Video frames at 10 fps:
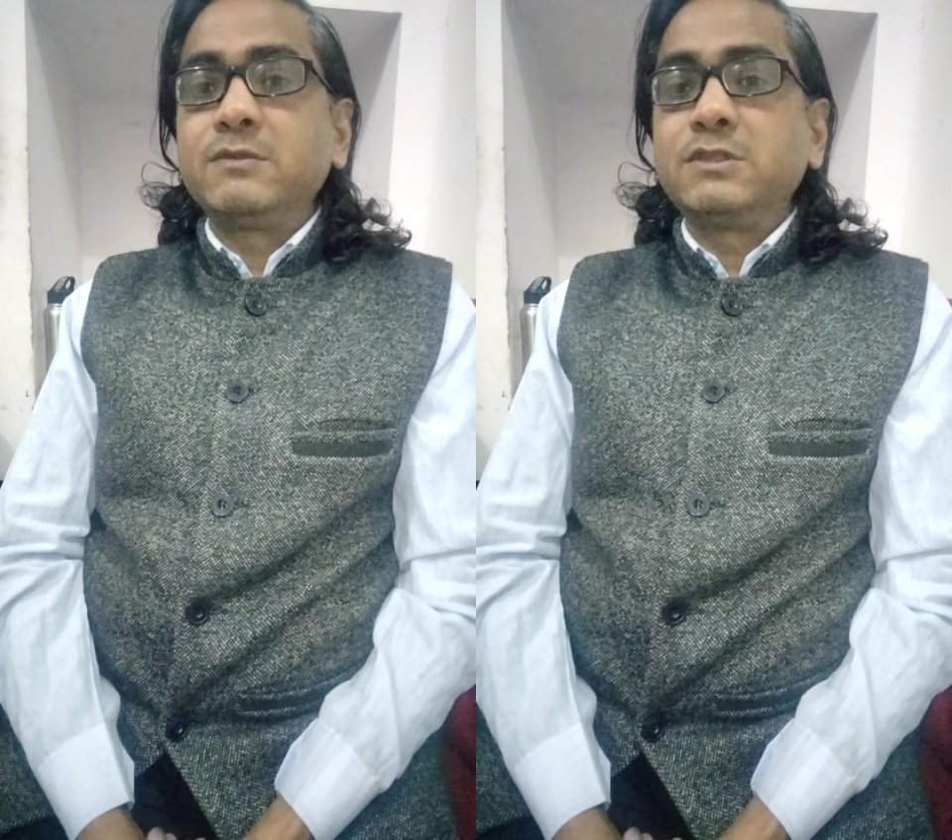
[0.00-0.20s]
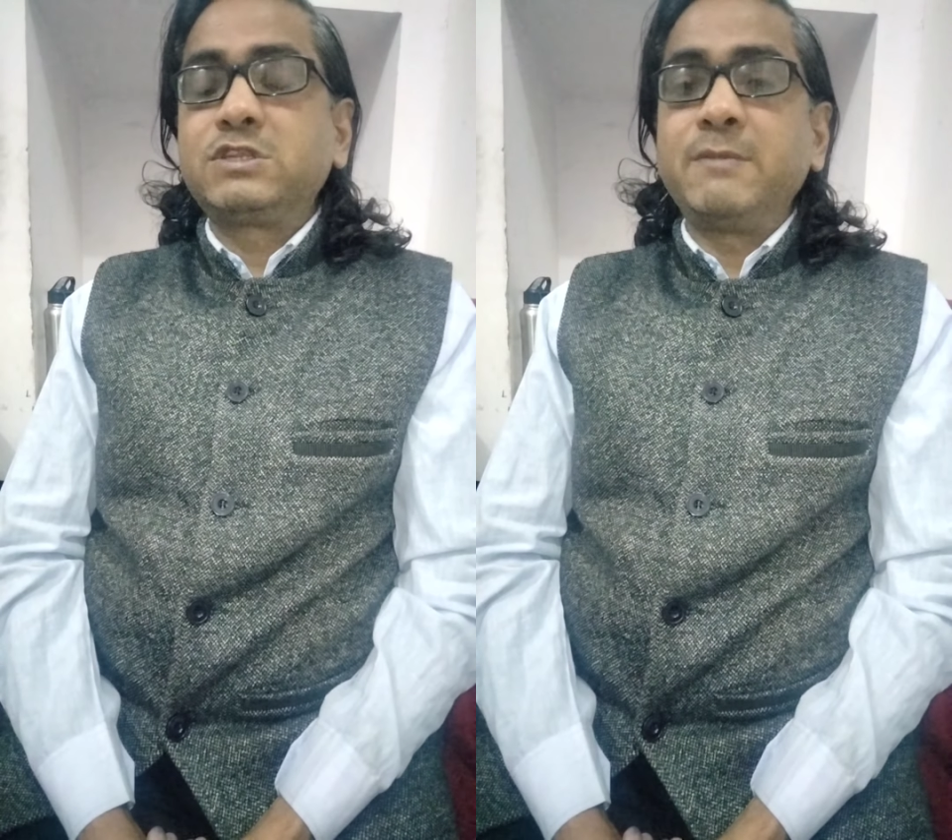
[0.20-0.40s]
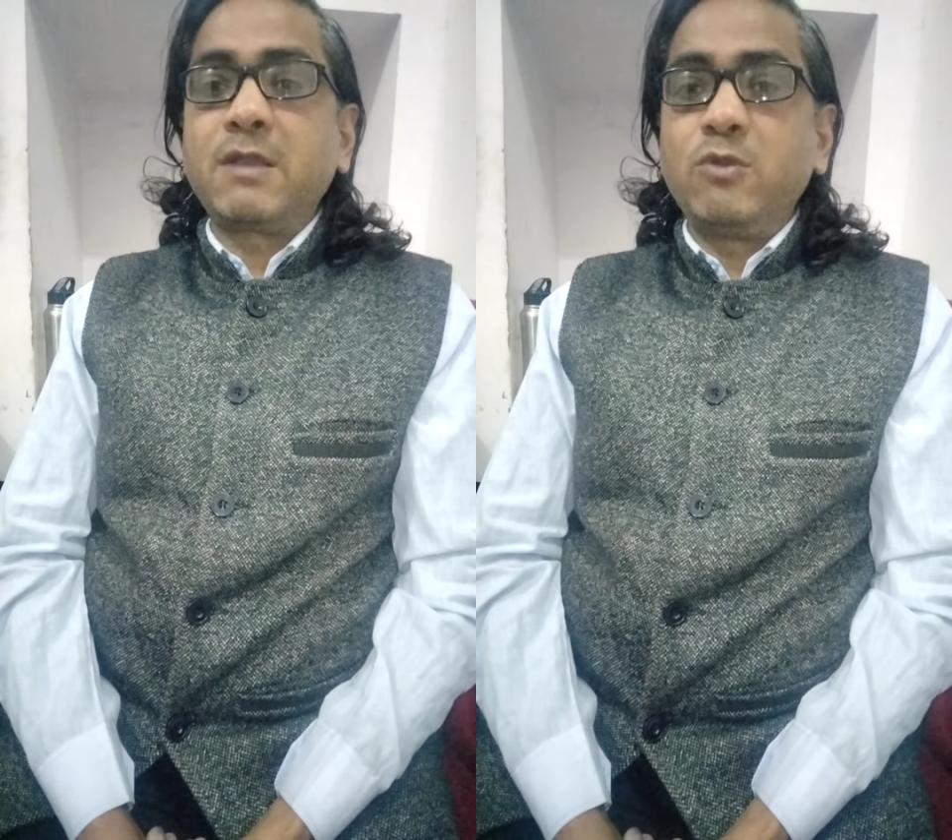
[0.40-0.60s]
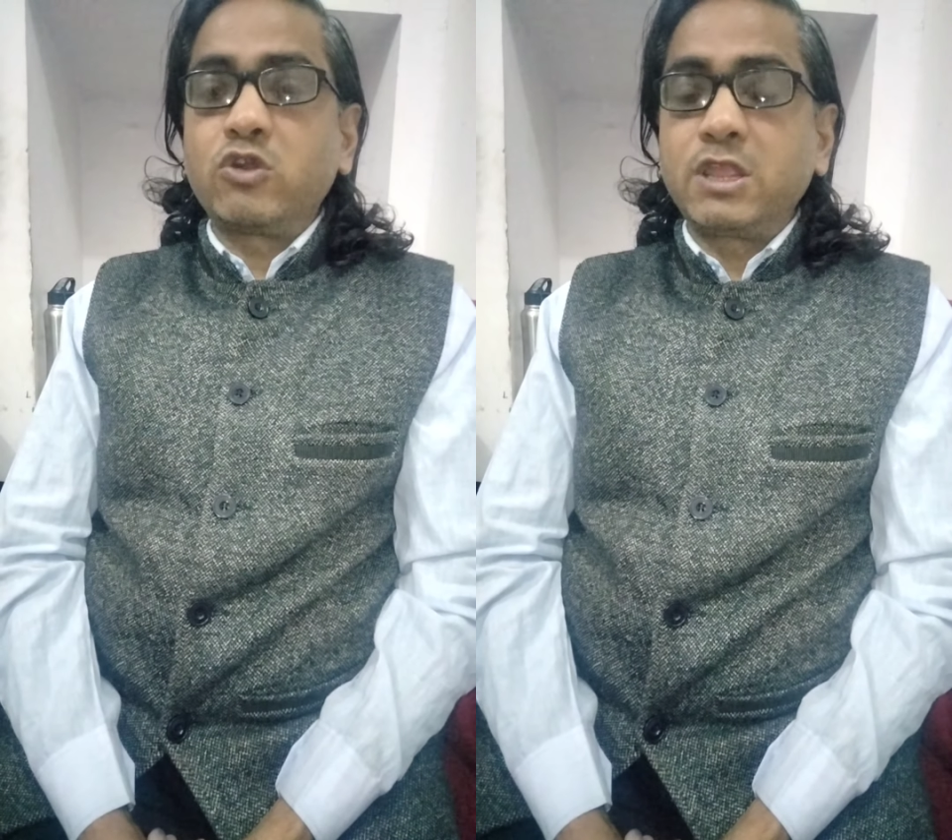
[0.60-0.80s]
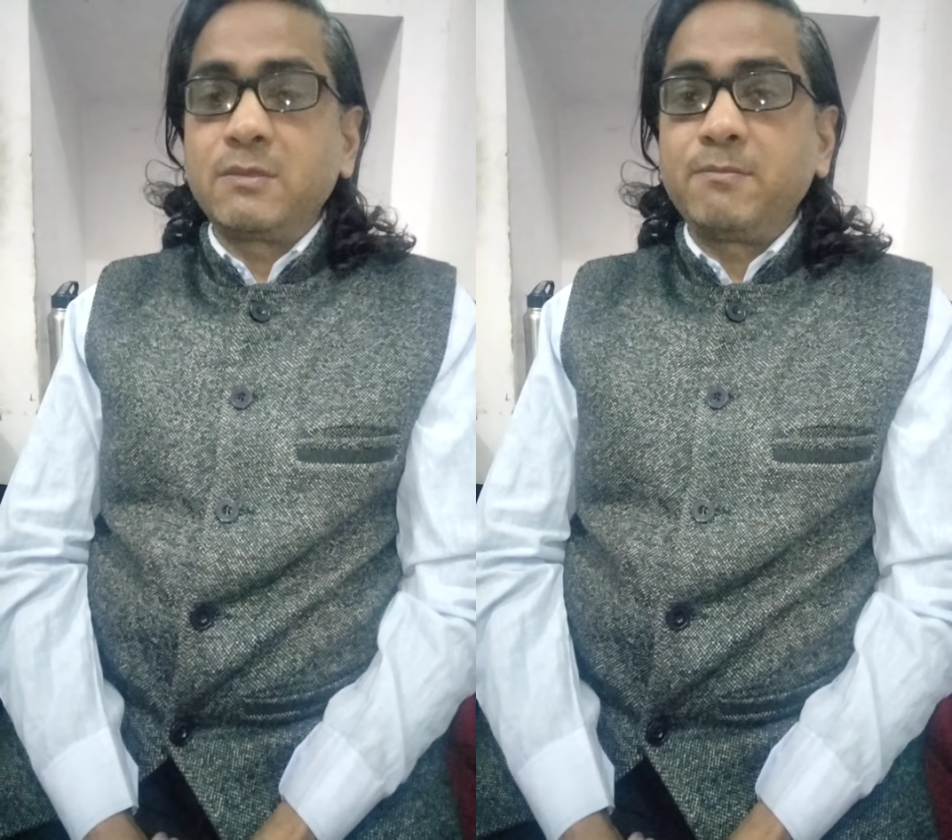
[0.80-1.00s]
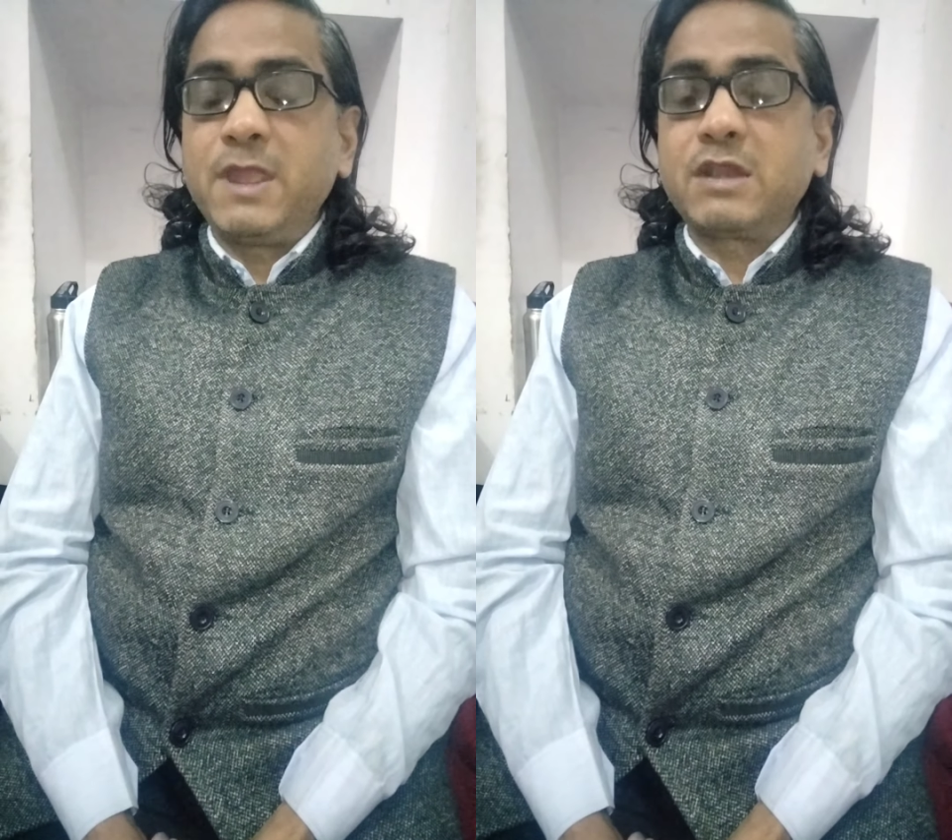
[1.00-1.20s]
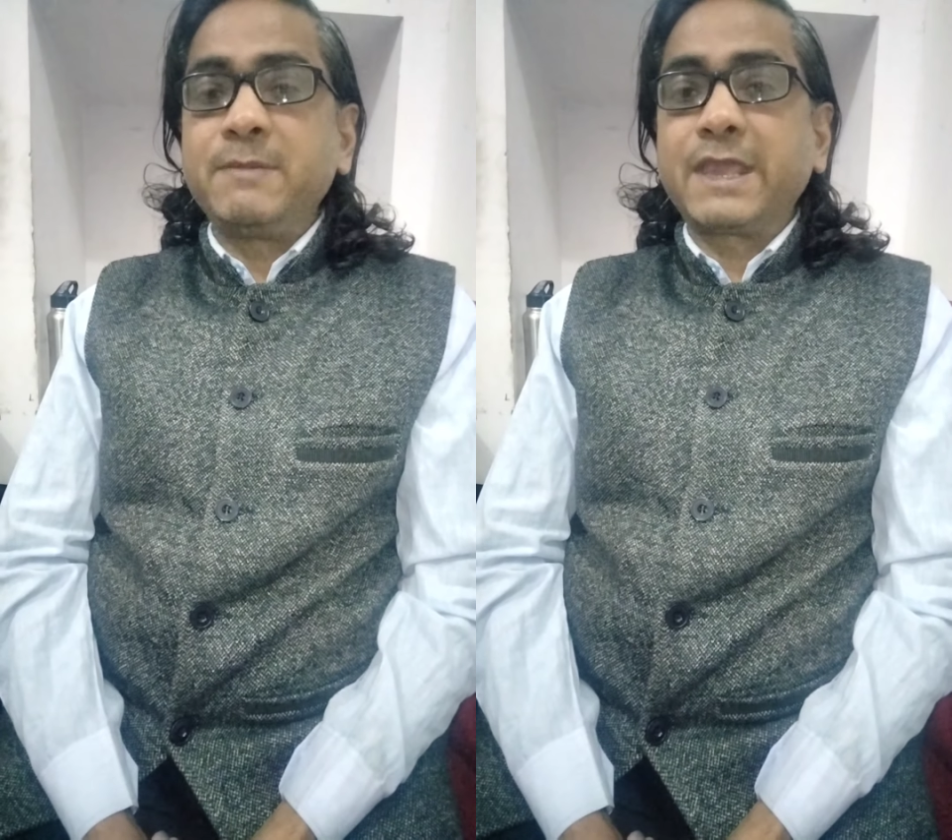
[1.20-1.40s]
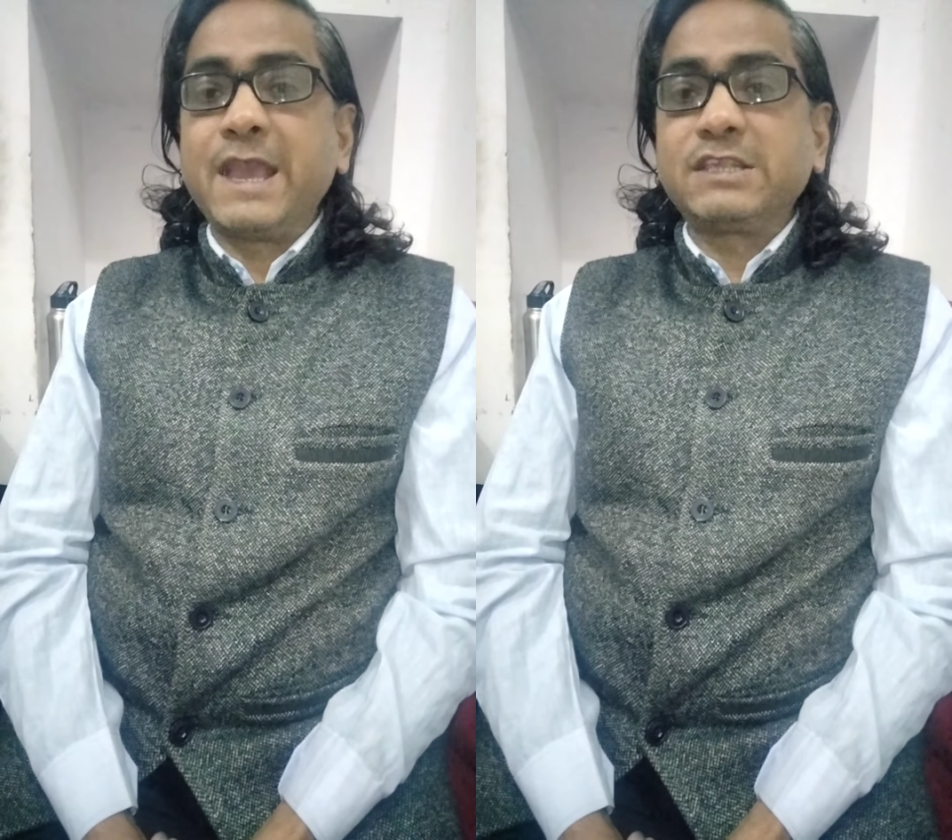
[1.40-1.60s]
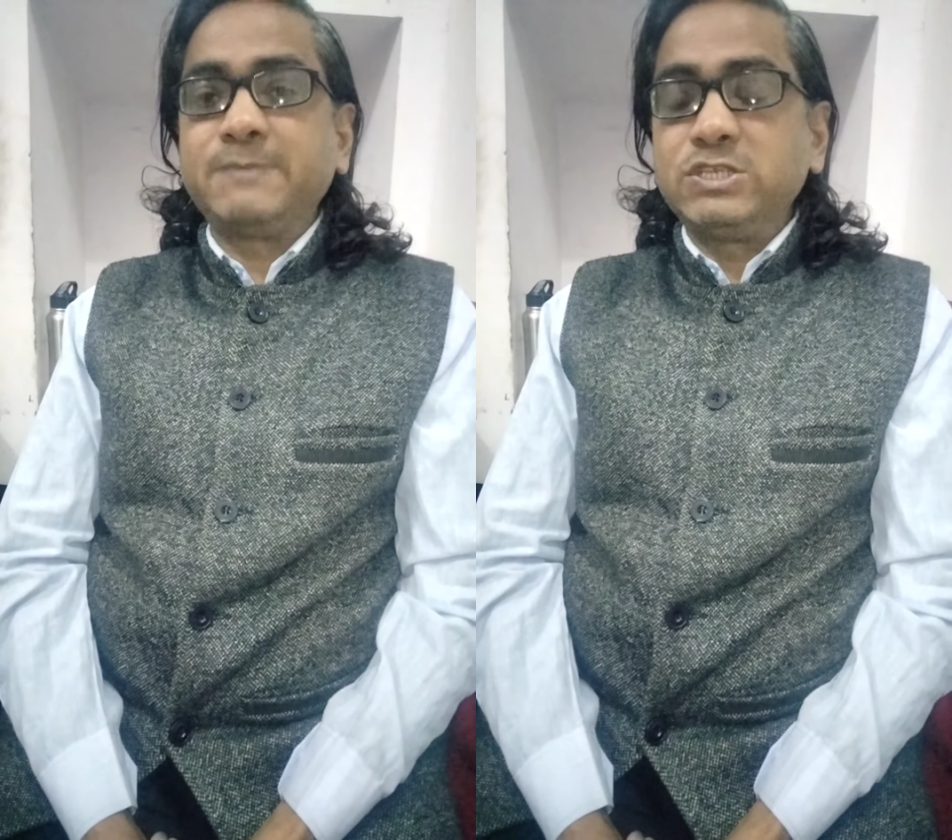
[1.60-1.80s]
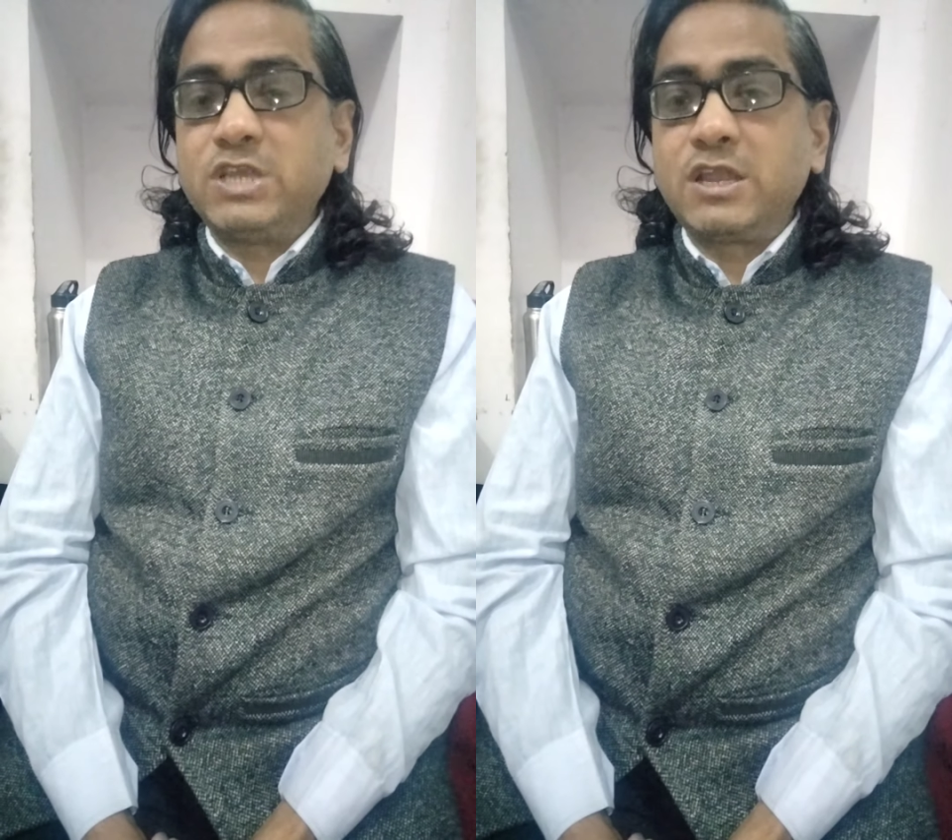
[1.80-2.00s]
स्टमक ब्लोटिंग पेट में गैस
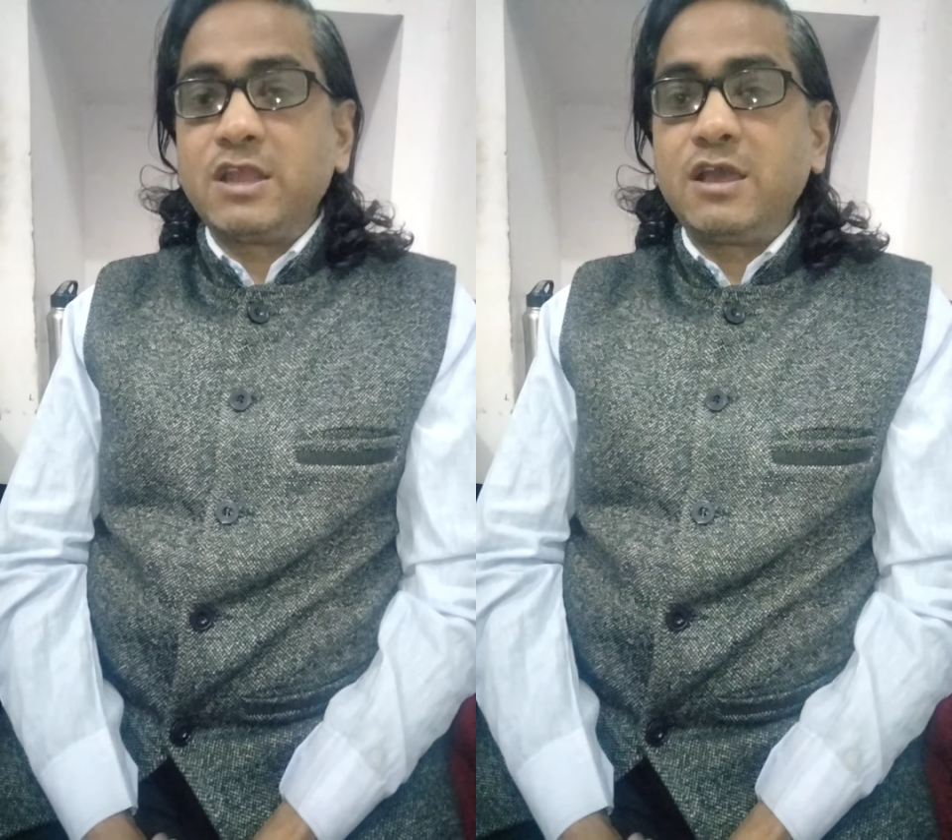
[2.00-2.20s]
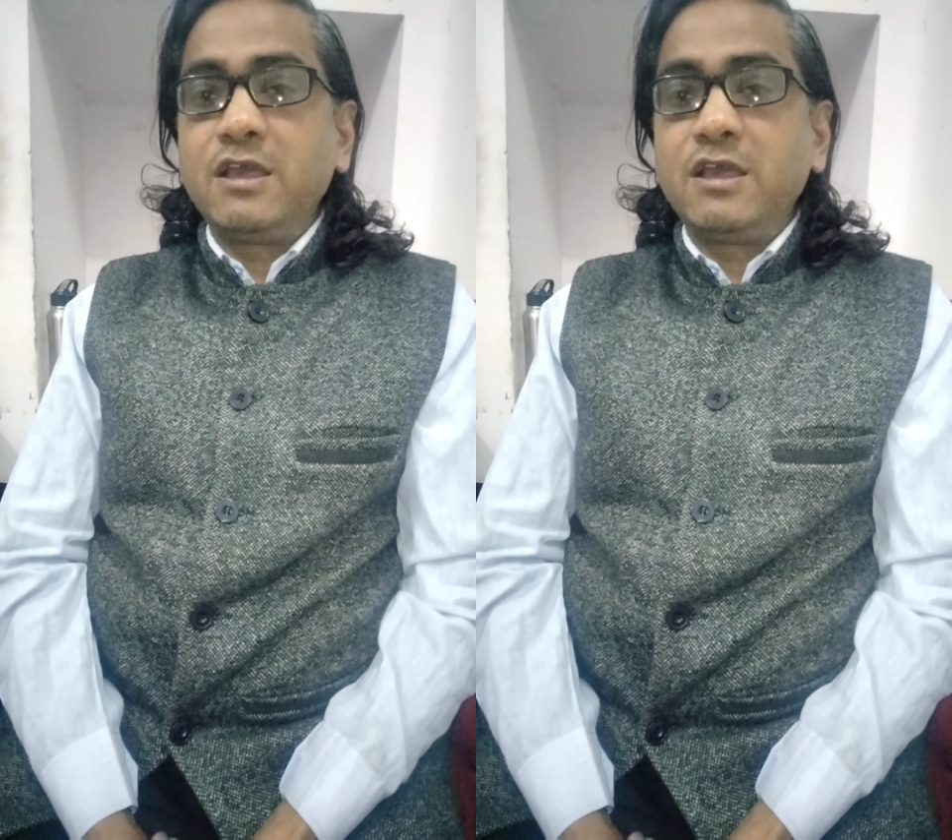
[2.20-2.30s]
बन जाना